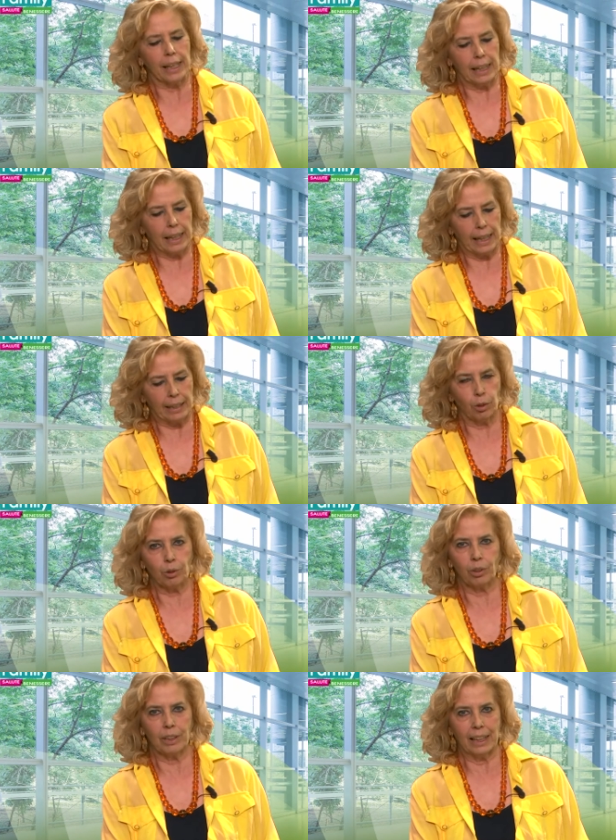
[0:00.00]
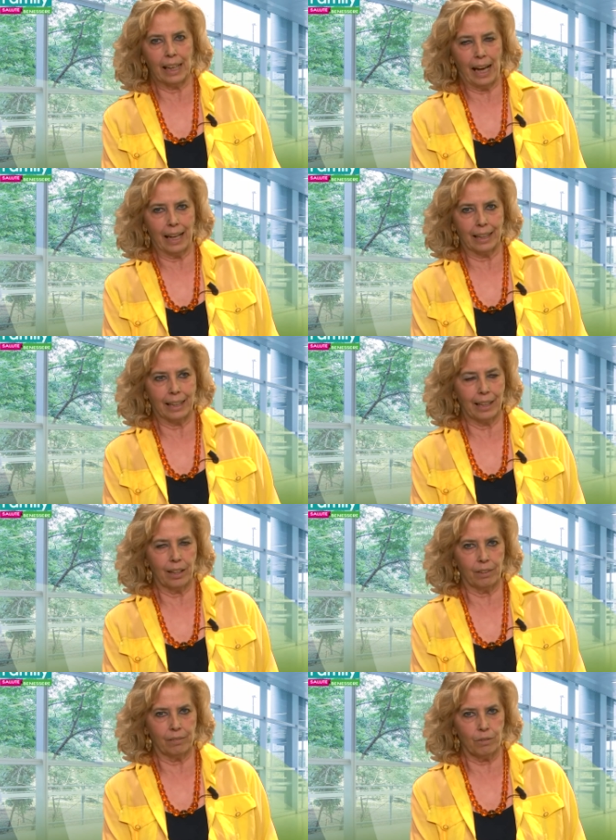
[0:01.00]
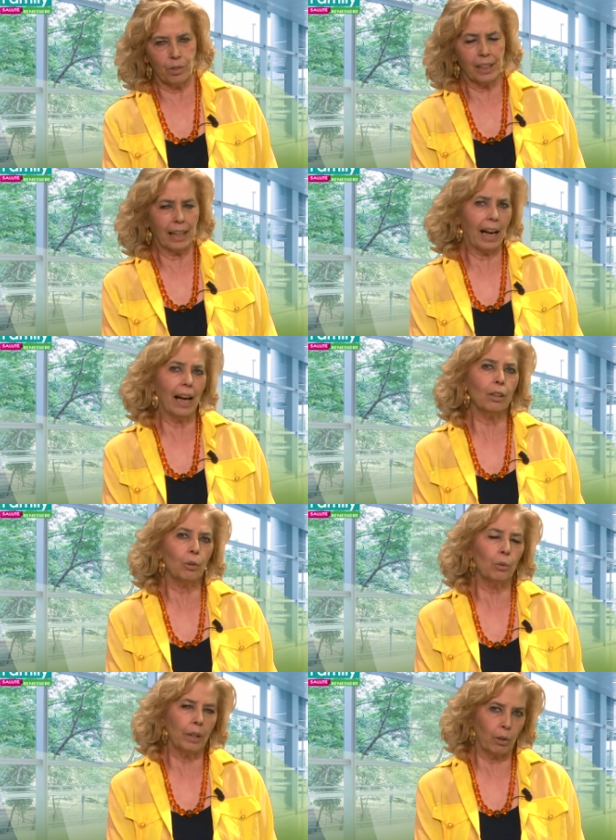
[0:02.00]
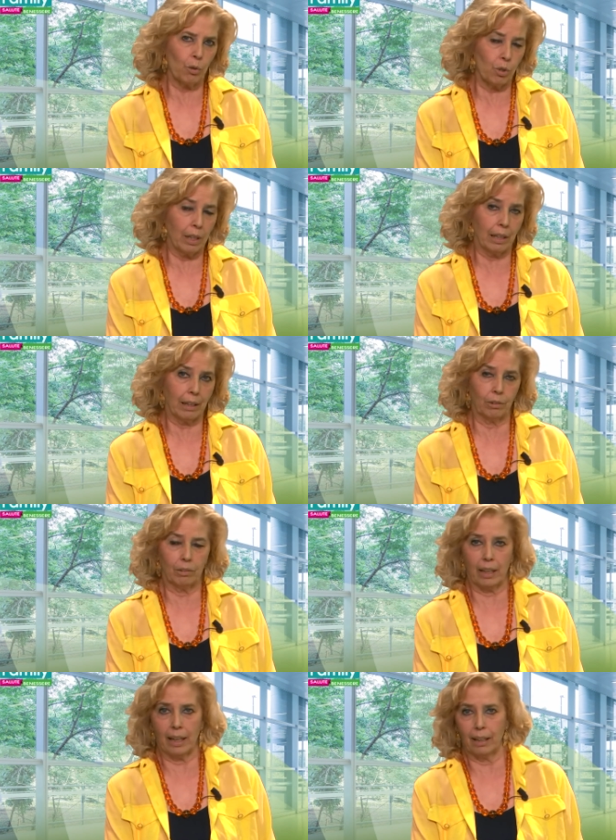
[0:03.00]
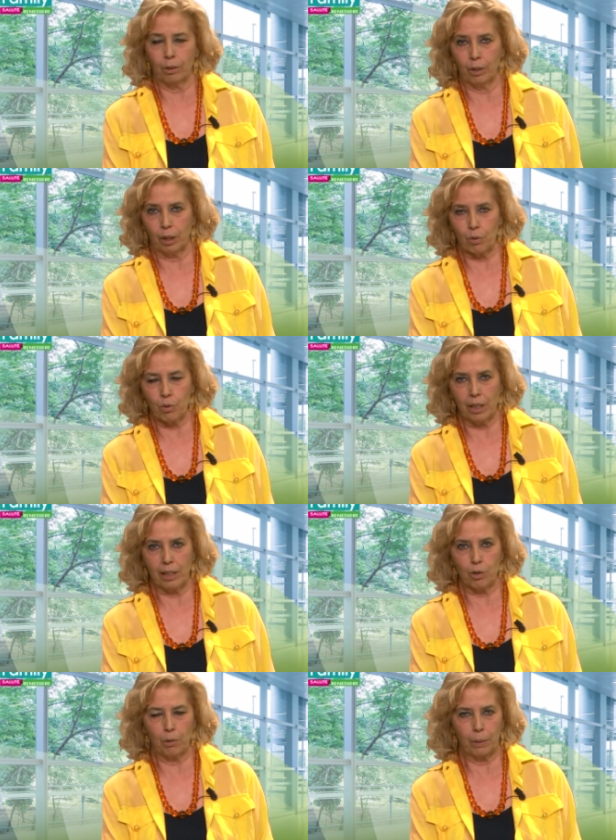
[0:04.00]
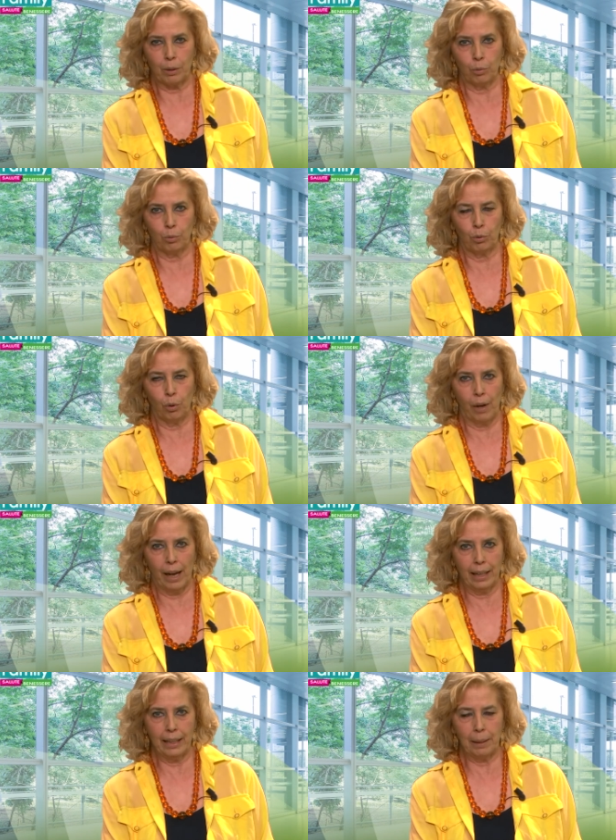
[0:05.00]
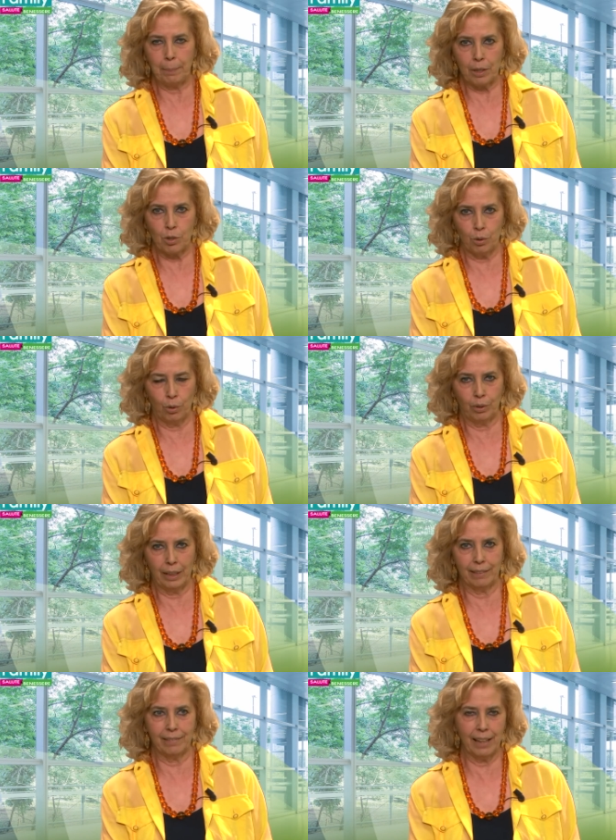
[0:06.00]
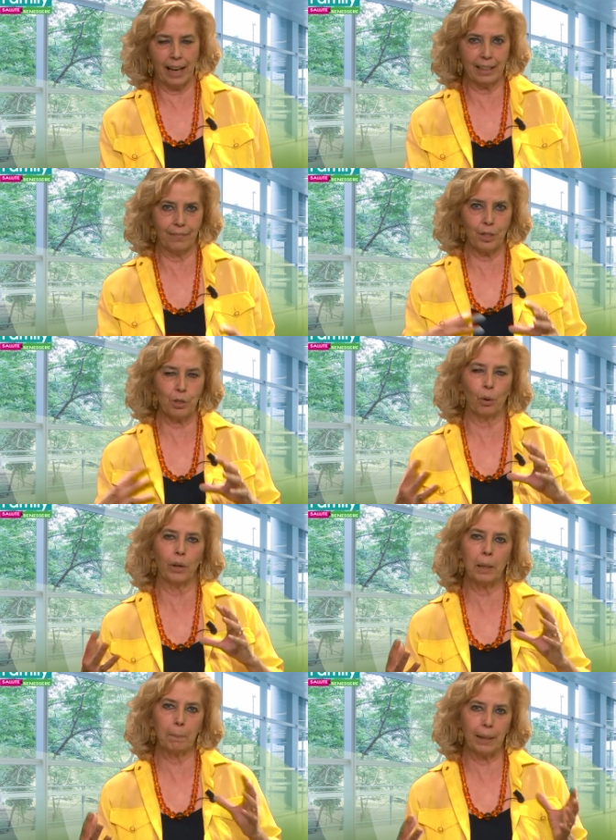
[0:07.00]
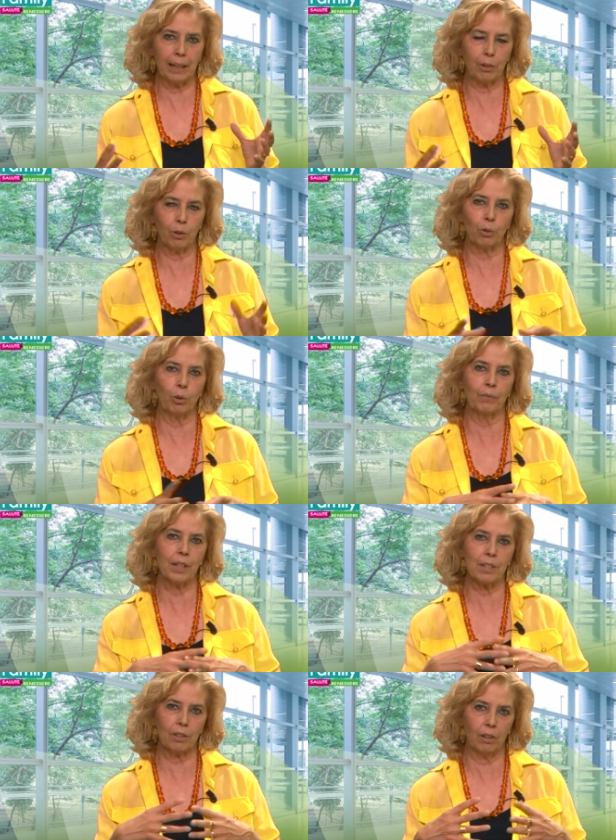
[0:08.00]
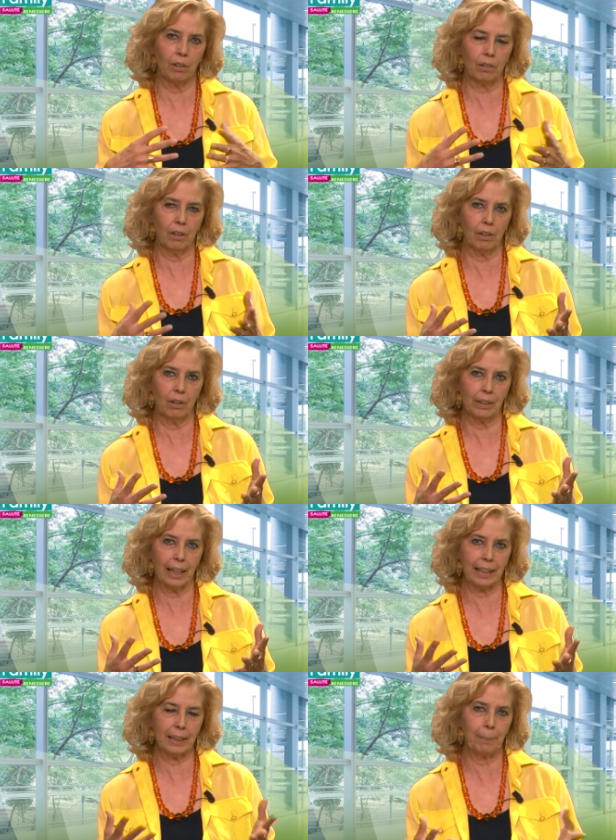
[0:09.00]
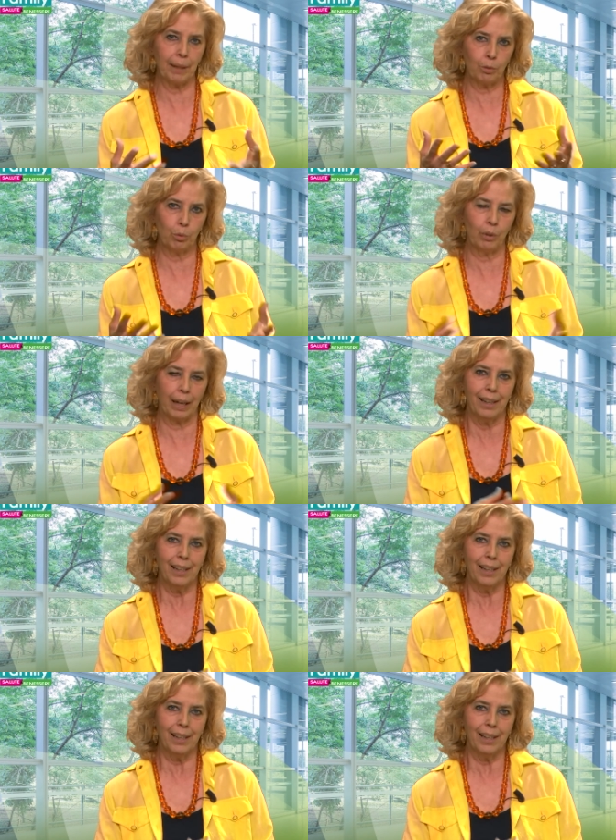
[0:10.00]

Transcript: il dottor De Carli ci darà alcuni consigli o darà alcuni consigli soprattutto alle persone anziane, visto il periodo, visto no, che le temperature